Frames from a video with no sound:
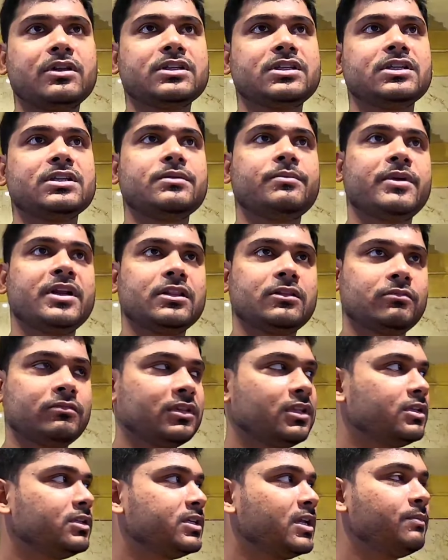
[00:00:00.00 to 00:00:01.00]
বলেছে যে মানে
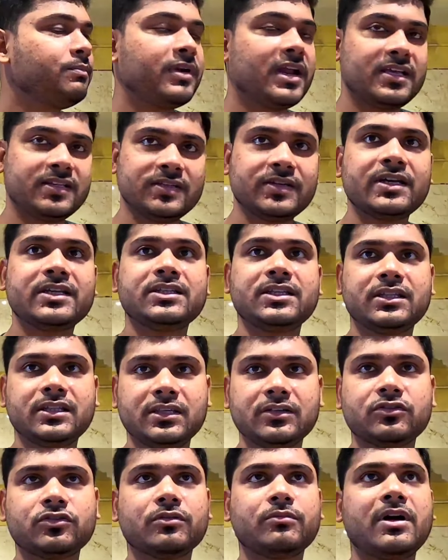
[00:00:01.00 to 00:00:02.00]
তোমাদের যেই প্রাইস রেঞ্জে
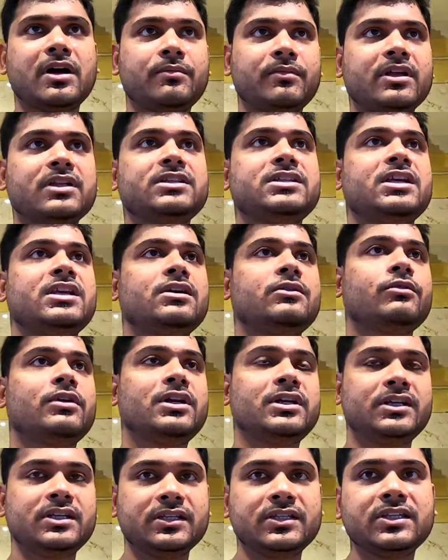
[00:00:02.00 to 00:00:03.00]
দিচ্ছ বা আমরা যেই
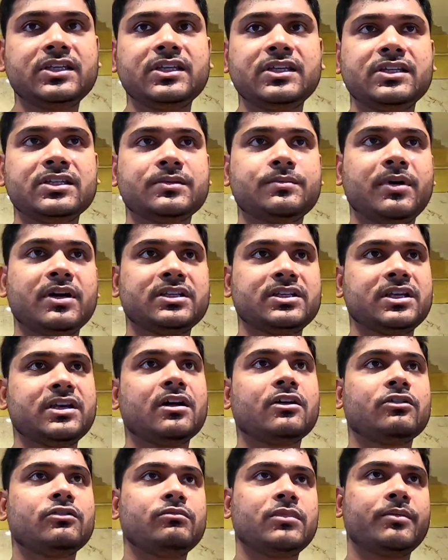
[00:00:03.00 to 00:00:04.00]
কোয়ালিটি চিজ বা
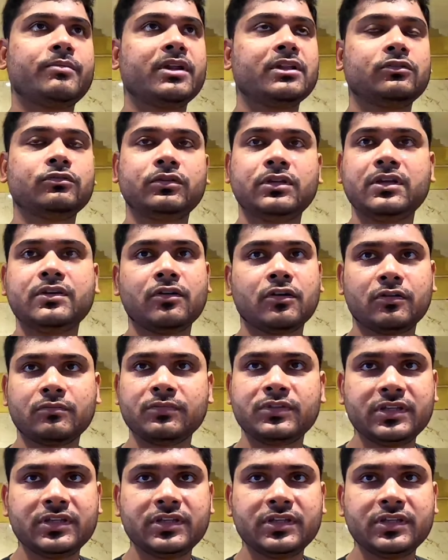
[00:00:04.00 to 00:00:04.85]
যেরকম আমরা দু তিন রকম